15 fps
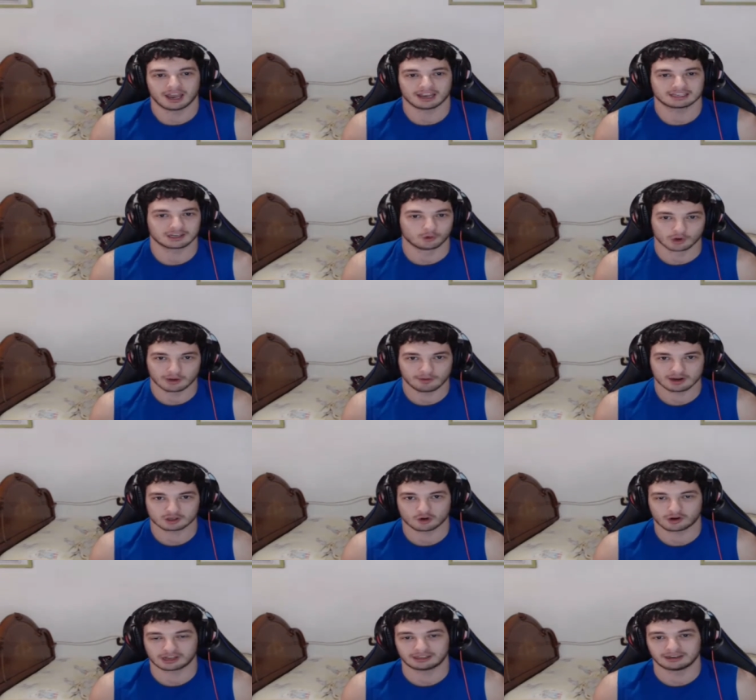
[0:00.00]
ese
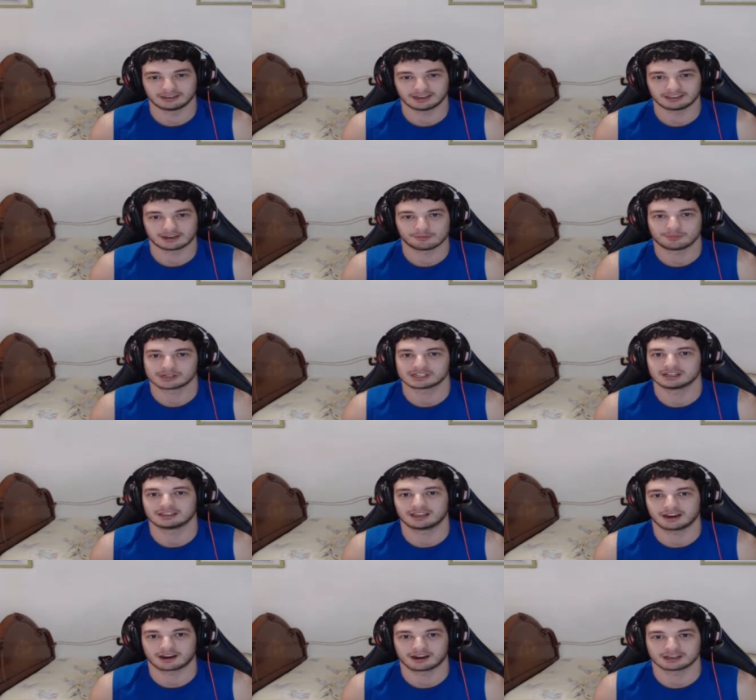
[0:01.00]
universo que te intentan
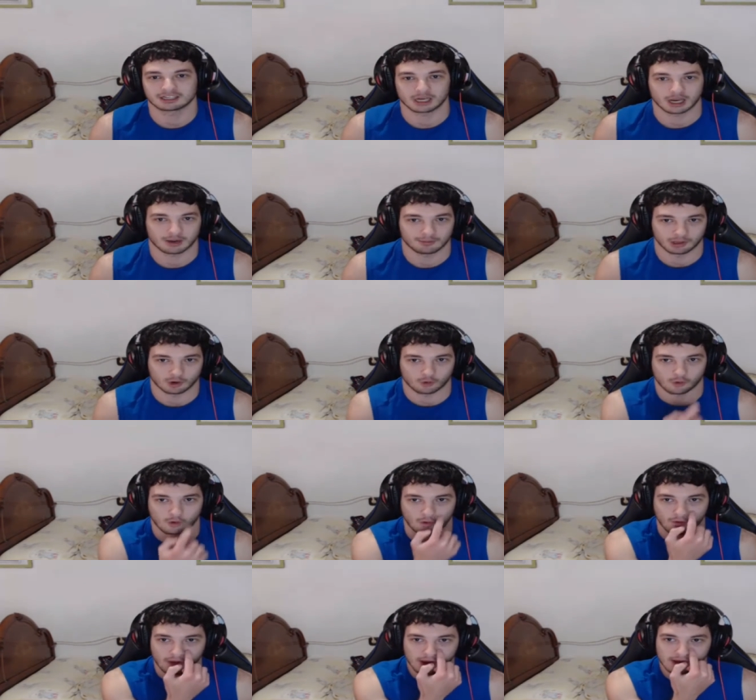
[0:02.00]
presentar en ese
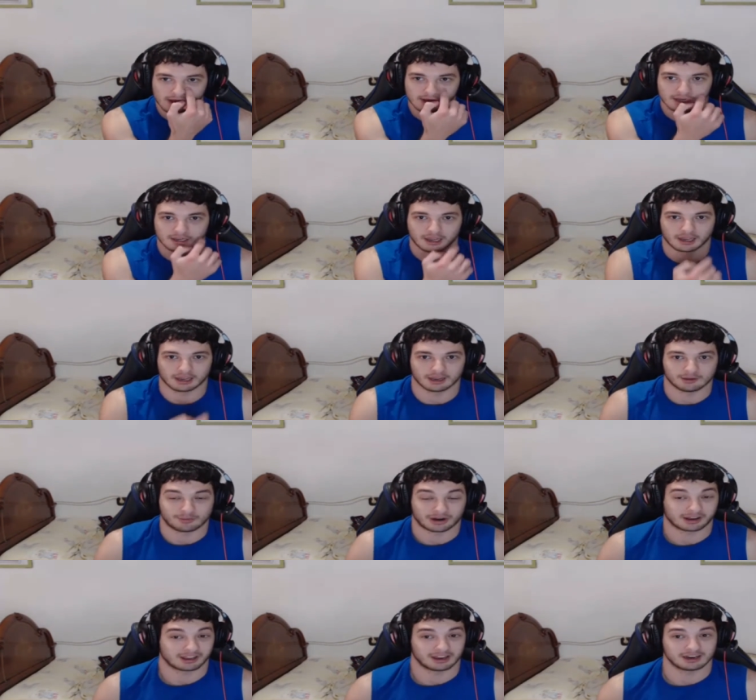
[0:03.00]
videojuego. Eh,
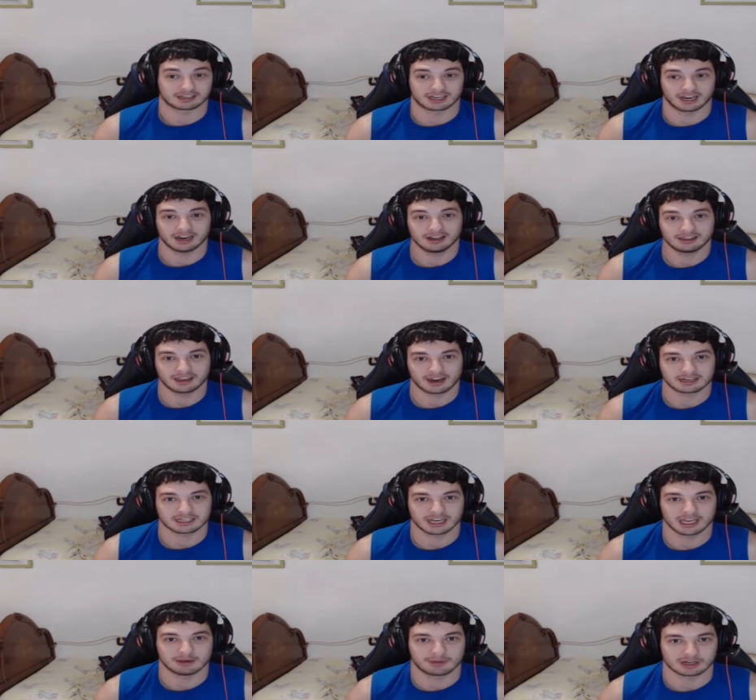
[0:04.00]
para quienes quieren
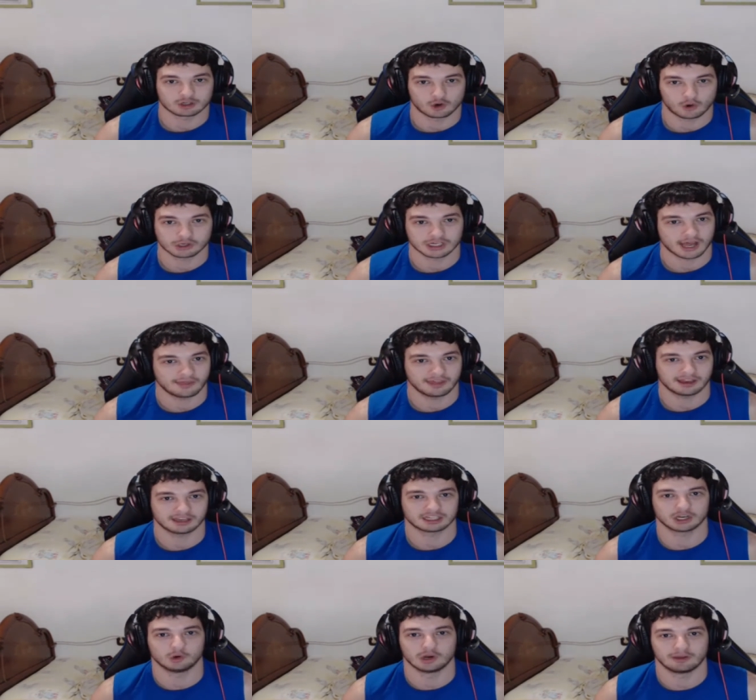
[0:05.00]
enterarse de más cosas, de
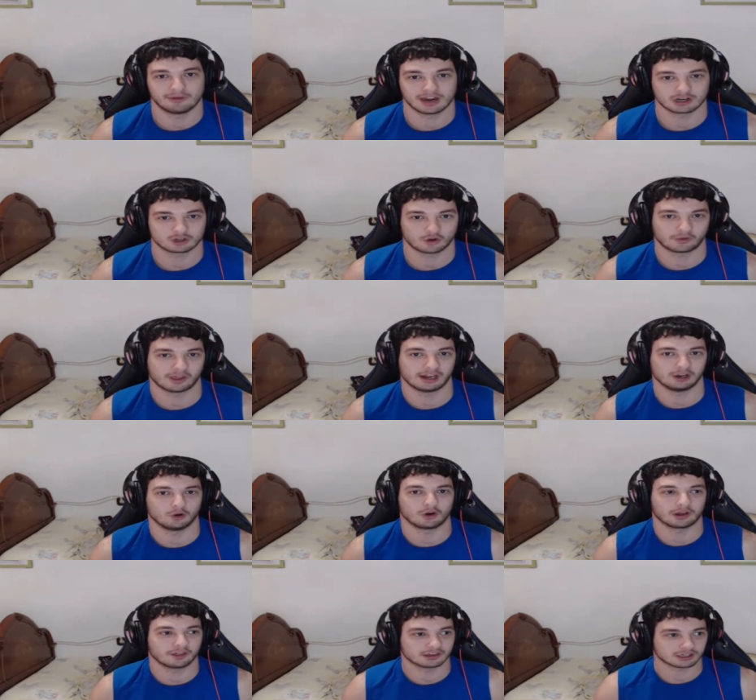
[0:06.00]
ese universo, del
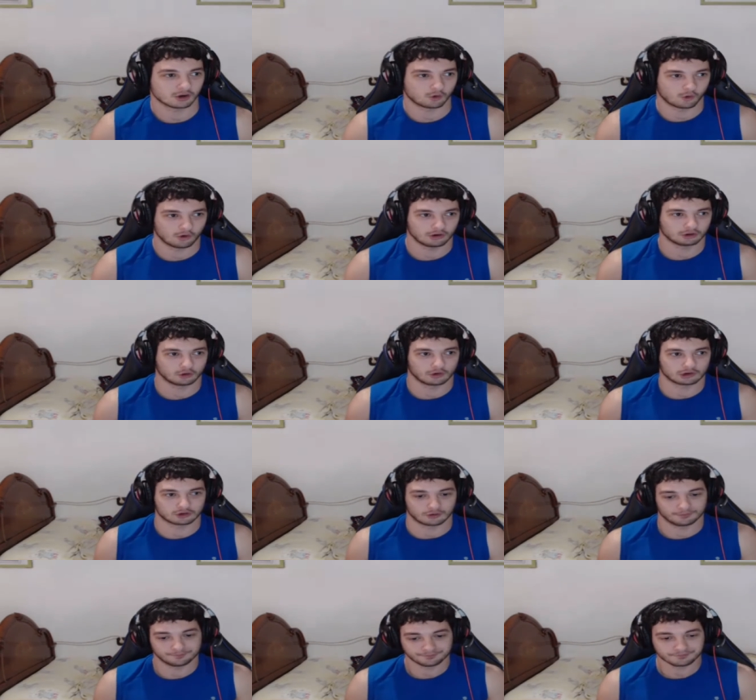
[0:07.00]
lore de ese juego y todo
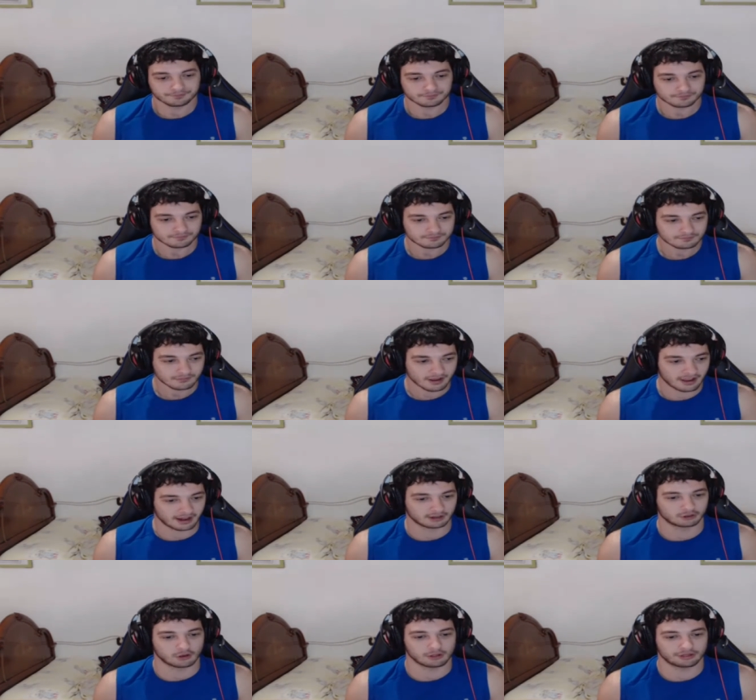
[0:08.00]
eso.
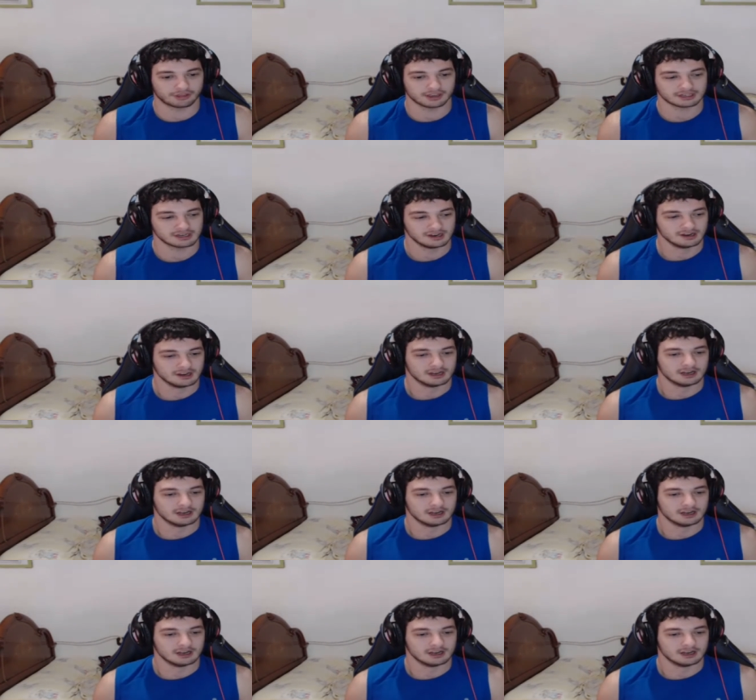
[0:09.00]
Entonces,